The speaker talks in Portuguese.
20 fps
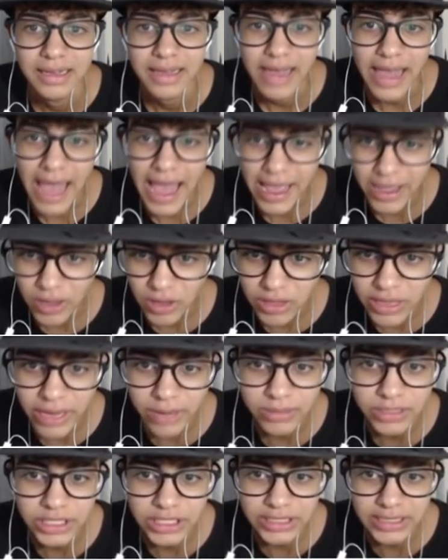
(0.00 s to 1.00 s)
É, eu
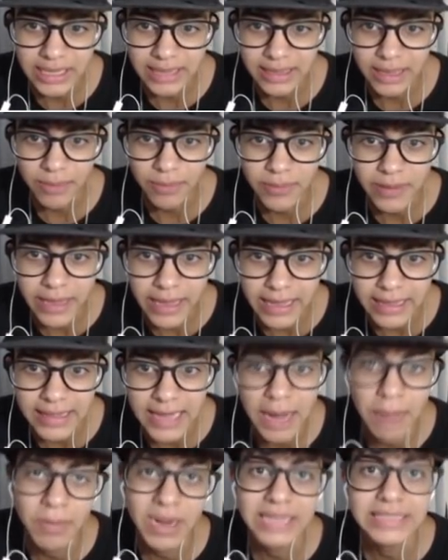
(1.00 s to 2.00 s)
lembro disso, até porque
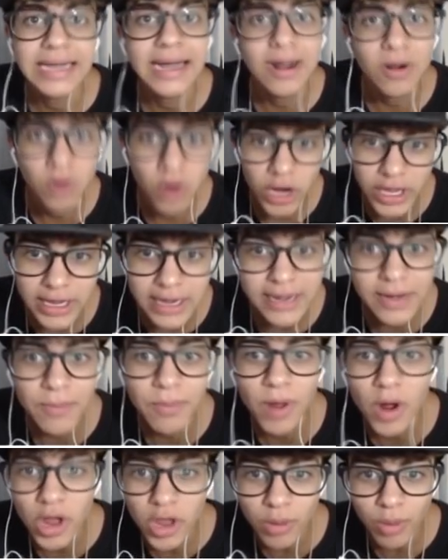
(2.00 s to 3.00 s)
ainda mais agora que
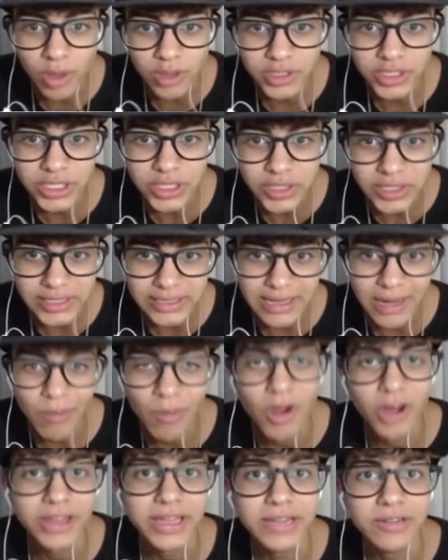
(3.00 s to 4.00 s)
meu irmãozinho está
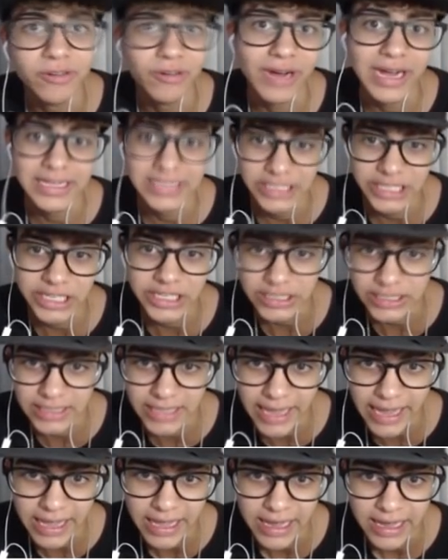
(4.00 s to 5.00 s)
morando com a gente,
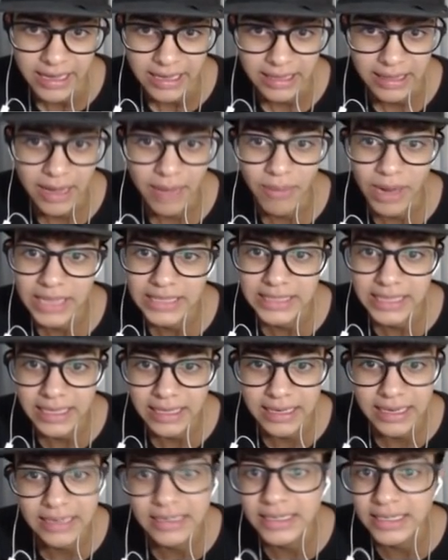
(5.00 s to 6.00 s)
né? Ainda mais ele
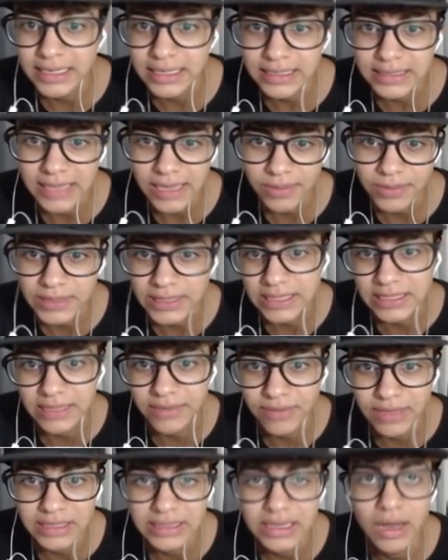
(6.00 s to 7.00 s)
que é criança, Sim, ele né? precisa
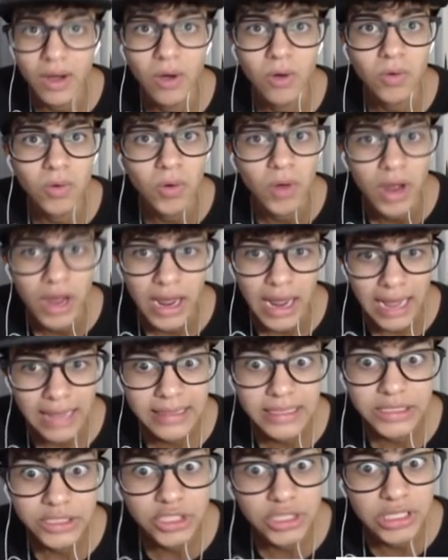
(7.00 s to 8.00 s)
fazer algo
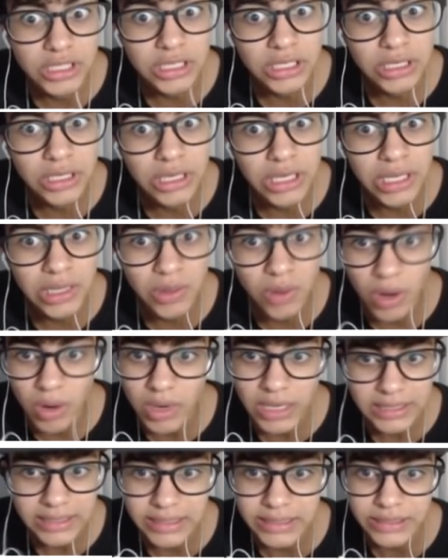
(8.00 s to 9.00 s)
além de não
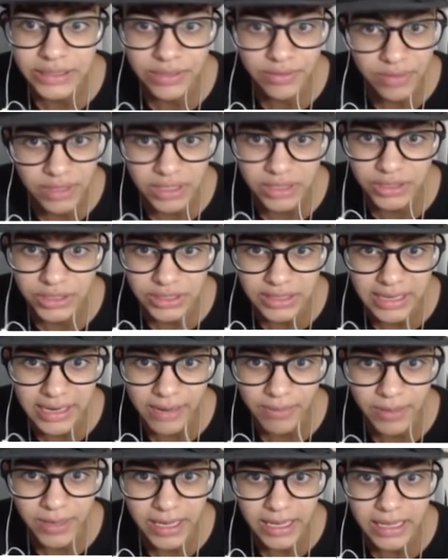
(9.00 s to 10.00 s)
assistir vídeo, né?
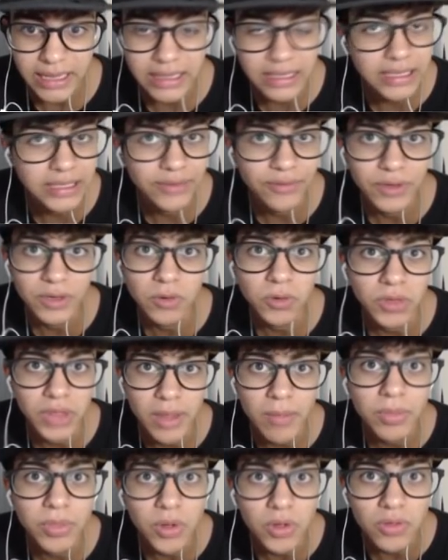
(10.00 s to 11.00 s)
Porque ele ficou o
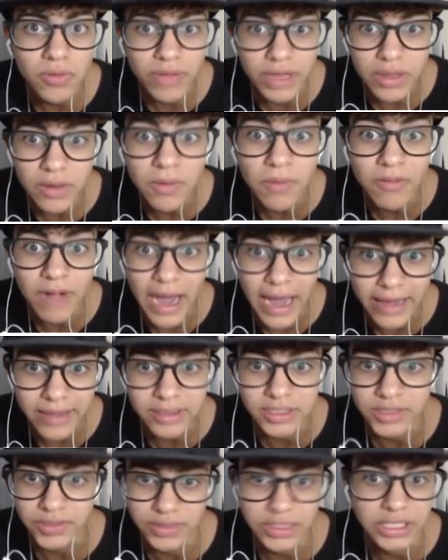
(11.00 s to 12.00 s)
tempo todo vendo
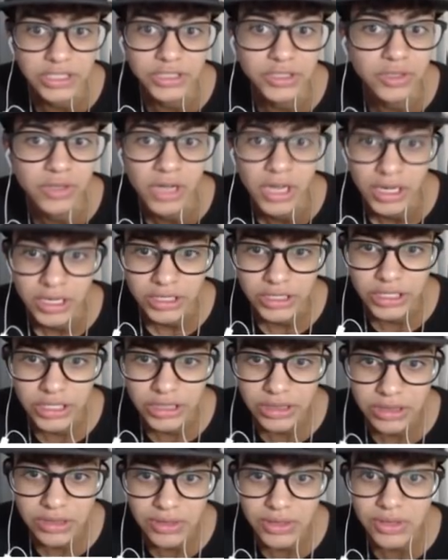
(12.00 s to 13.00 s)
vários vídeos então,
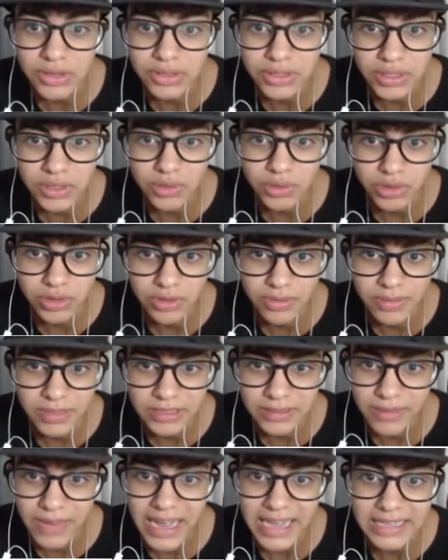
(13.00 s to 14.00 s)
de todos os youtubers.
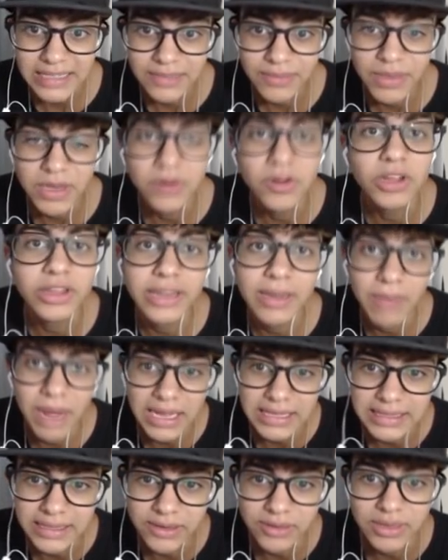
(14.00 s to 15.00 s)
Mas me conta
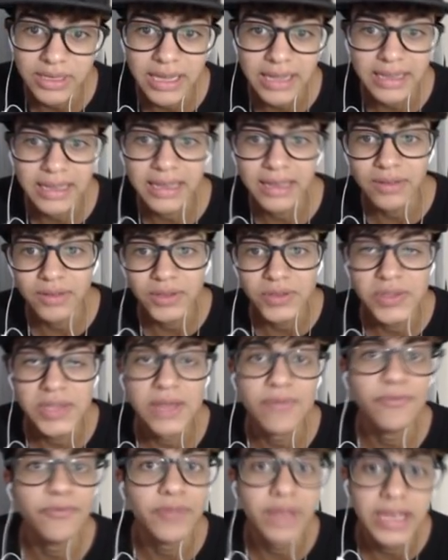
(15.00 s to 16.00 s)
mais aí, o que que você
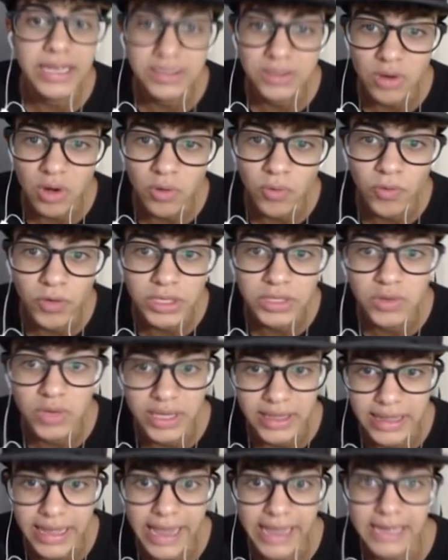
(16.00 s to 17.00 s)
fez? Qual foi sua
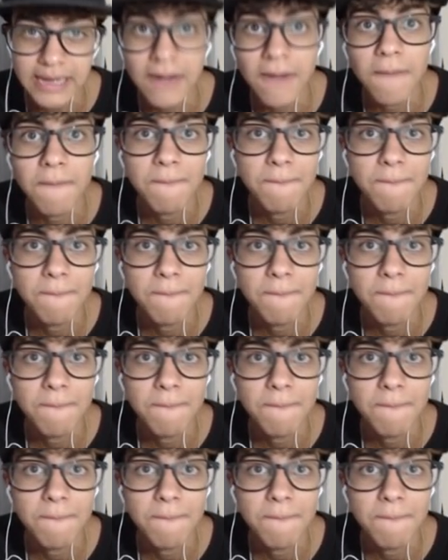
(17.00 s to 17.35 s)
ideia?